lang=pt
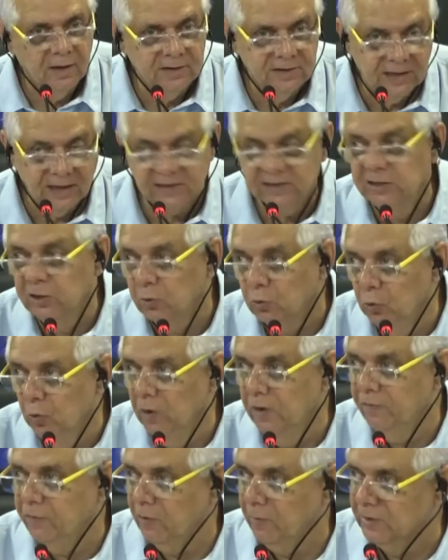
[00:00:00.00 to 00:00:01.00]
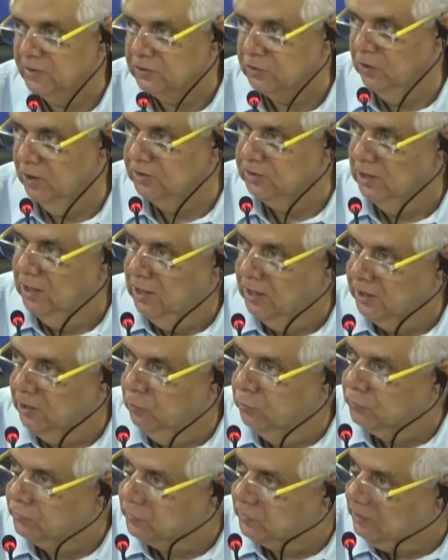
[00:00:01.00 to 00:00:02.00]
Já circulam informações
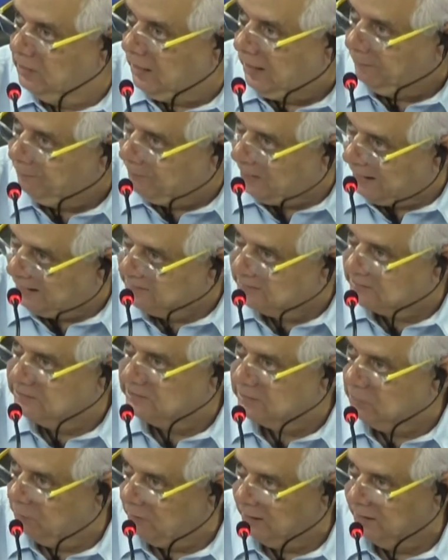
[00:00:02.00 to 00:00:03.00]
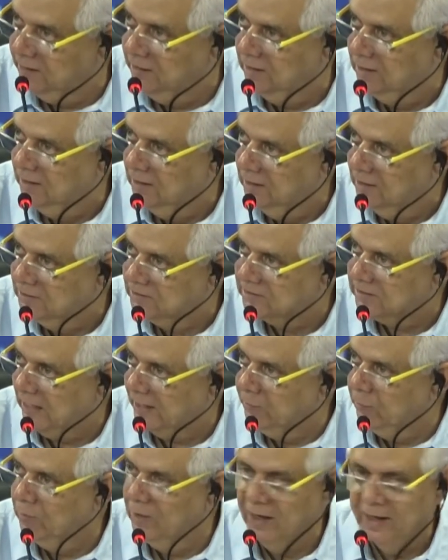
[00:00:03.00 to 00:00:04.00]
que os rapazes que estão aí
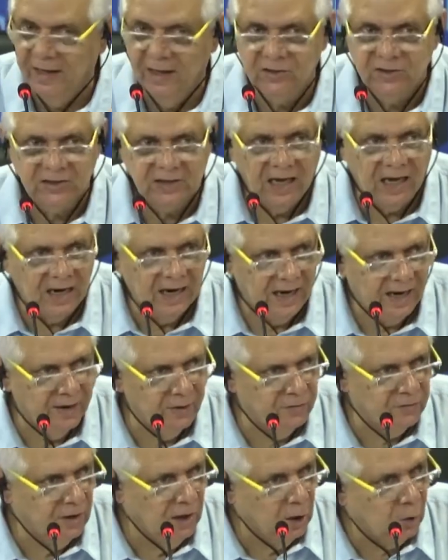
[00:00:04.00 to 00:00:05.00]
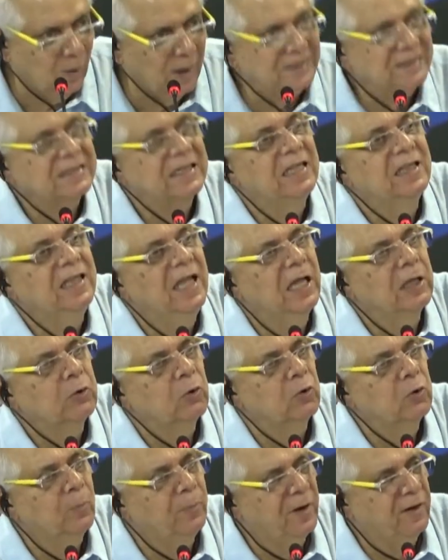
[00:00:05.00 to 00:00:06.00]
estariam ganhando salários quase que
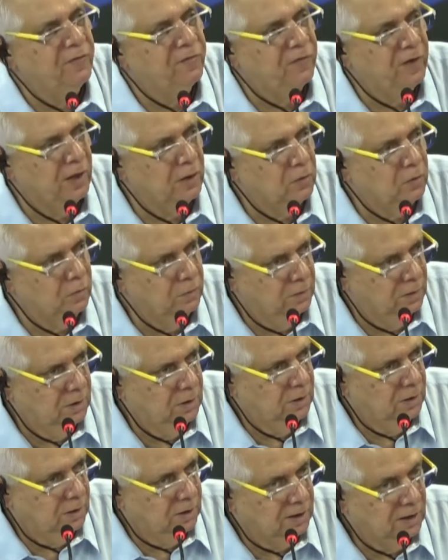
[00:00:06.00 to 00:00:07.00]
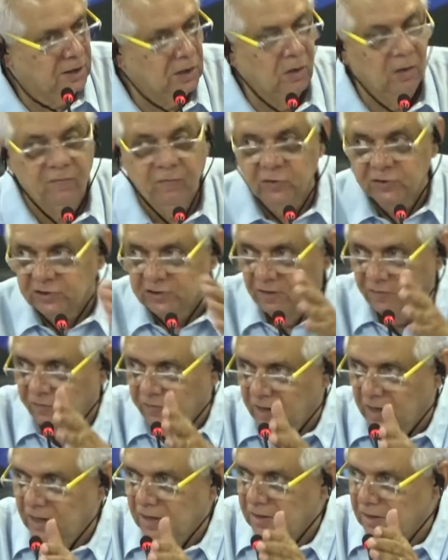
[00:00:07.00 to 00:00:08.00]
dentro do prefeito. Então você
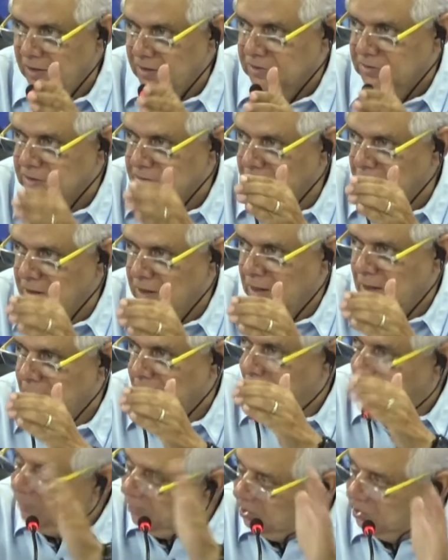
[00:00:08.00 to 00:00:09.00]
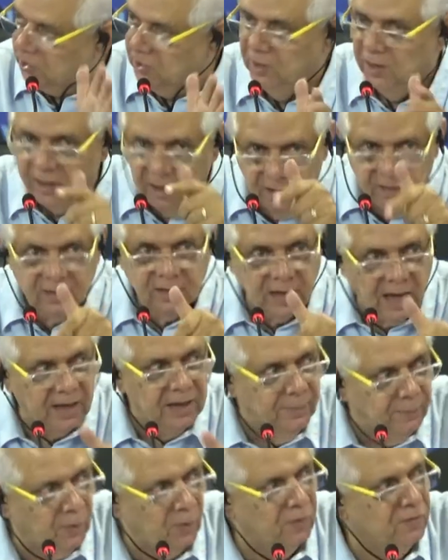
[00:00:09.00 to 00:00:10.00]
vem e diz que é mentira e está
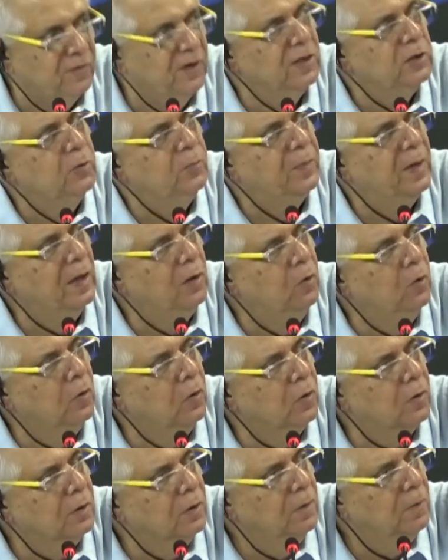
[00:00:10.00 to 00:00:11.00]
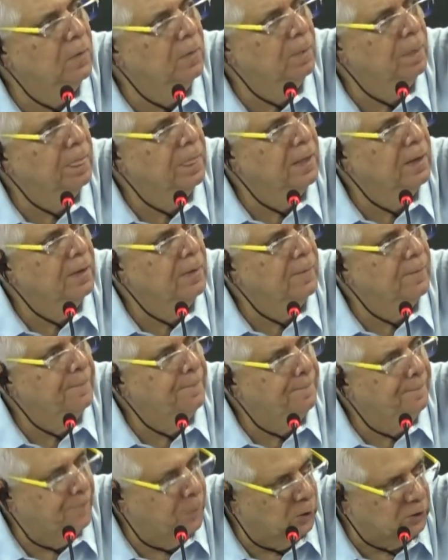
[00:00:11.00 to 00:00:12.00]
aí provando pelo Portal, portal, da,
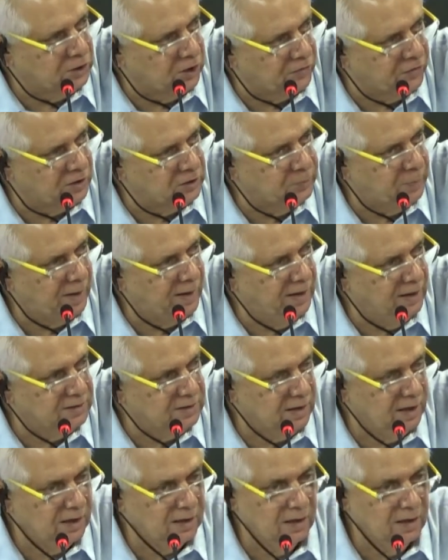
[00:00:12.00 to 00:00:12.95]
transparência, transparência, né?